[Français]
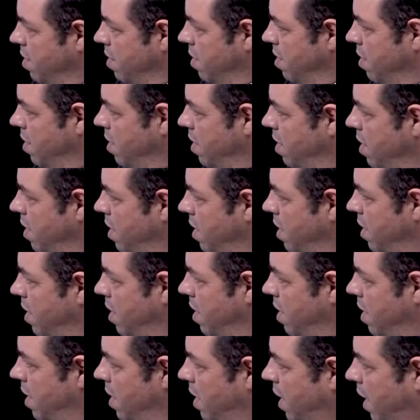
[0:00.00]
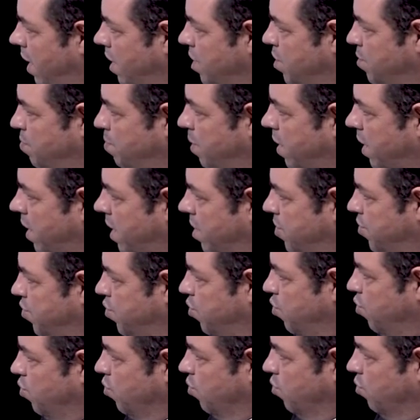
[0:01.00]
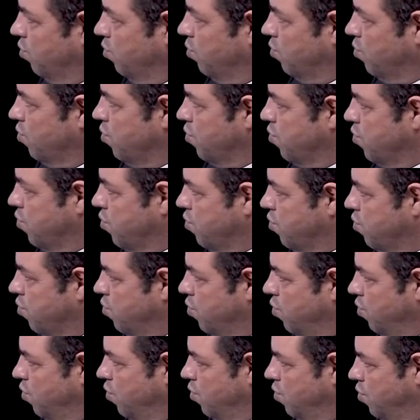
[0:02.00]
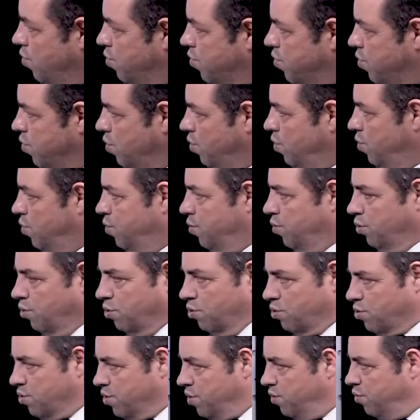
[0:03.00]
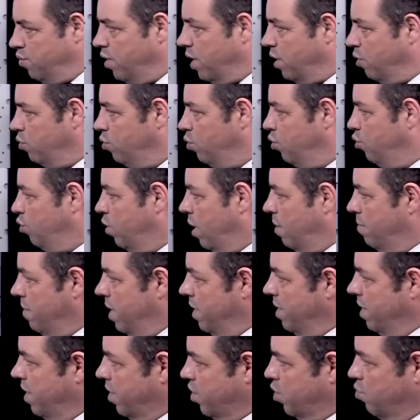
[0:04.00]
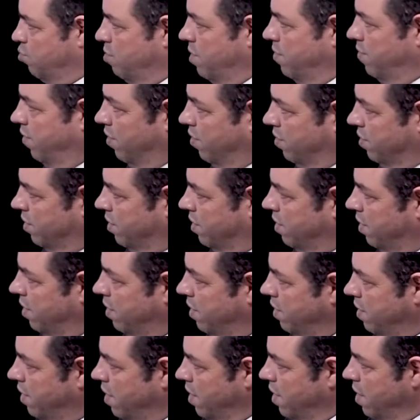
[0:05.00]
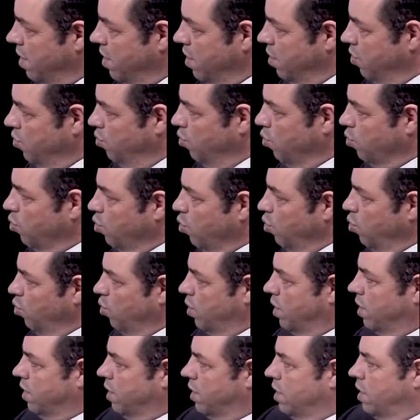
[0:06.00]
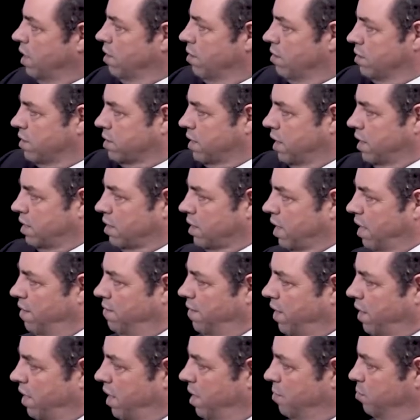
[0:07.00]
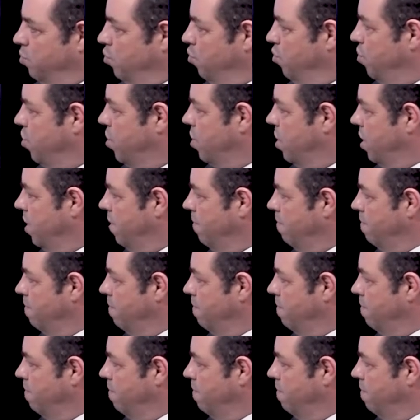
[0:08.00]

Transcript: la respiration se, donc, se déroule de la manière suivante. Donc l'eau qui entre à travers la bouche,